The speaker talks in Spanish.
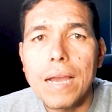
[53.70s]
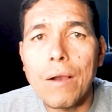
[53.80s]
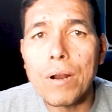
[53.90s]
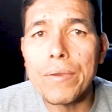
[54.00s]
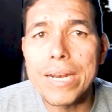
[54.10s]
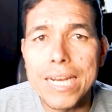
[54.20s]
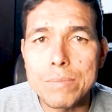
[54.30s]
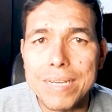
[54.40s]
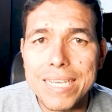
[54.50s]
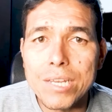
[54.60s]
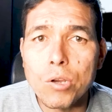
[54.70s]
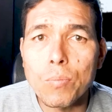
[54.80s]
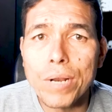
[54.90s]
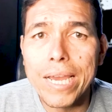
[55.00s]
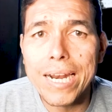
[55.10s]
Ahora bien, el ESMA se
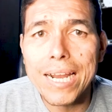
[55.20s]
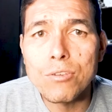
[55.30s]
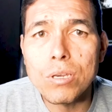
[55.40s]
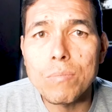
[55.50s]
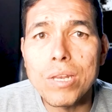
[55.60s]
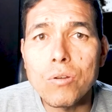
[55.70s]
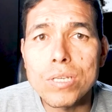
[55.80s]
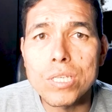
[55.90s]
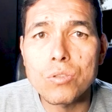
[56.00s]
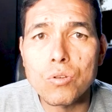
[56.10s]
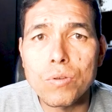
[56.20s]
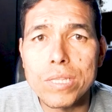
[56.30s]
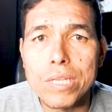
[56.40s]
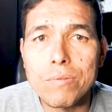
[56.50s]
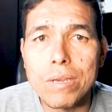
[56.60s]
creó por en el año de
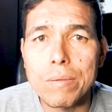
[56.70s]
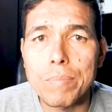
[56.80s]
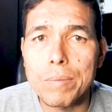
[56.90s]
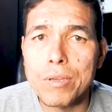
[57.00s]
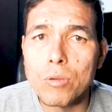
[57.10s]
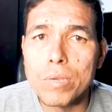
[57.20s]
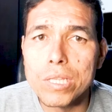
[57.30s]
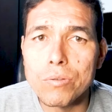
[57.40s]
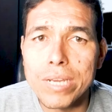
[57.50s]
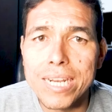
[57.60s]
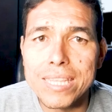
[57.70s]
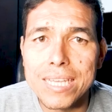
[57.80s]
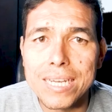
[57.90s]
1999, primero mediante una directiva